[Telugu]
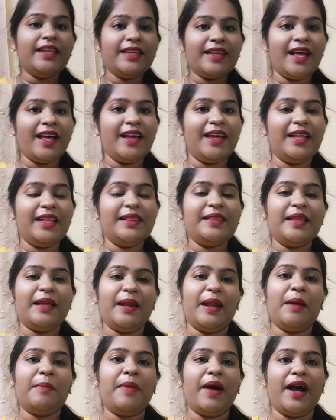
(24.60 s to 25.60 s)
మళ్ళీ నా హెల్త్
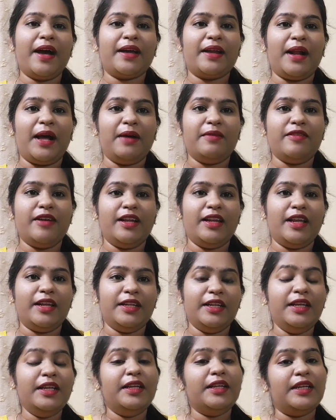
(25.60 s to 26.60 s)
ఎలా బ్యాక్
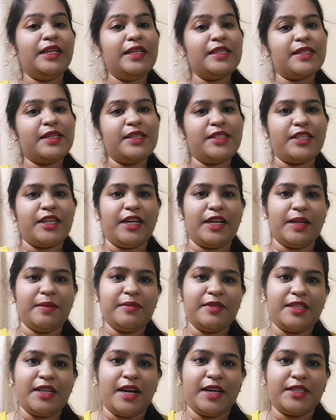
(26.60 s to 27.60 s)
రావాలని రీసెర్చ్
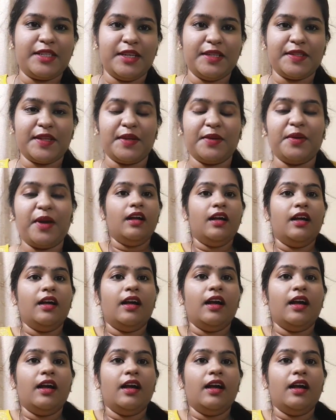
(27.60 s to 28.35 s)
చేయడం స్టార్ట్ చేశాను